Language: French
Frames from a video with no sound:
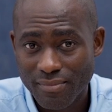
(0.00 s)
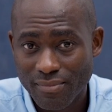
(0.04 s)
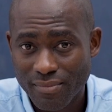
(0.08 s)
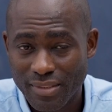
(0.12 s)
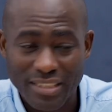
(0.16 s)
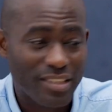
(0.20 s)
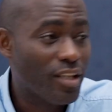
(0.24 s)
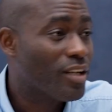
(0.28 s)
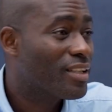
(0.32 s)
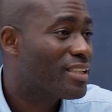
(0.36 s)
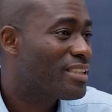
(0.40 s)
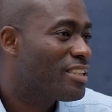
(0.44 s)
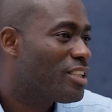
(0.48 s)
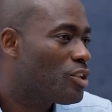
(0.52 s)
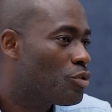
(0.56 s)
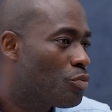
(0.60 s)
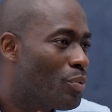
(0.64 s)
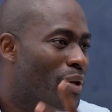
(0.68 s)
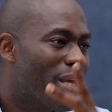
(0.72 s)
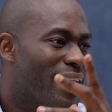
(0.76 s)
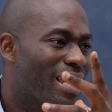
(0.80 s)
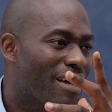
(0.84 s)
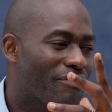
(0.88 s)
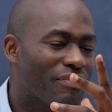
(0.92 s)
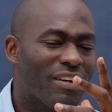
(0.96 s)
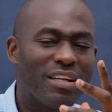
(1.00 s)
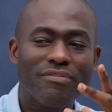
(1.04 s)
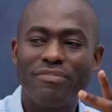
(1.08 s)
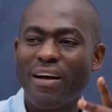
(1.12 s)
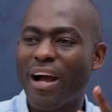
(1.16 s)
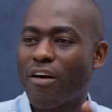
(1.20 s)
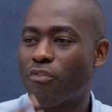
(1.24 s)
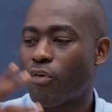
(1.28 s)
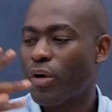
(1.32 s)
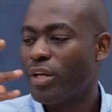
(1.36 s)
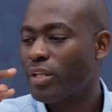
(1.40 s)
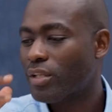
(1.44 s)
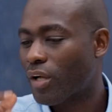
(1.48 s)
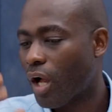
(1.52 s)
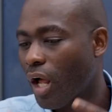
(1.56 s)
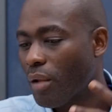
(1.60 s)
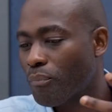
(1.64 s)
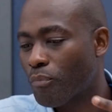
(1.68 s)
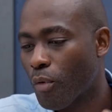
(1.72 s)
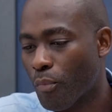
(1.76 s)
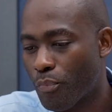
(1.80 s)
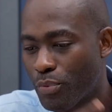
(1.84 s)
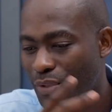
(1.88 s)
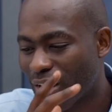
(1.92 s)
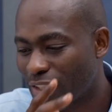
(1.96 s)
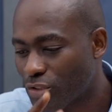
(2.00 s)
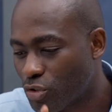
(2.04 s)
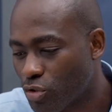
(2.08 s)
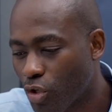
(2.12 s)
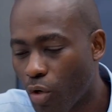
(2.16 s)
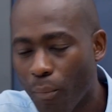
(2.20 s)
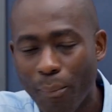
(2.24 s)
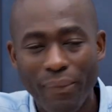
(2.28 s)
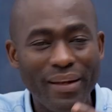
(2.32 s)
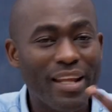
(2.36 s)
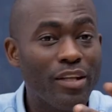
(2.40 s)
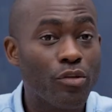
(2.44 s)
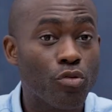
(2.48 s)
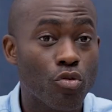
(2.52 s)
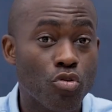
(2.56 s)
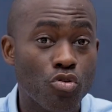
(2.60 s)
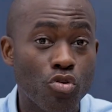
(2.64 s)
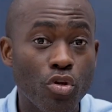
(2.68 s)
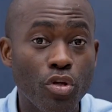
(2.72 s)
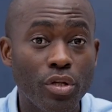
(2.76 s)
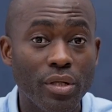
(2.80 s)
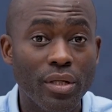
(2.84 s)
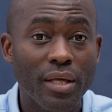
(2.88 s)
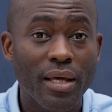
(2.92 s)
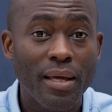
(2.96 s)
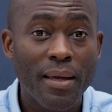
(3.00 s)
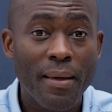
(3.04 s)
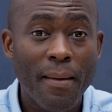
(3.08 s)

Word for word: Les gens qui disent oui, l'Afrique va avoir une grande population pleine de jeunes.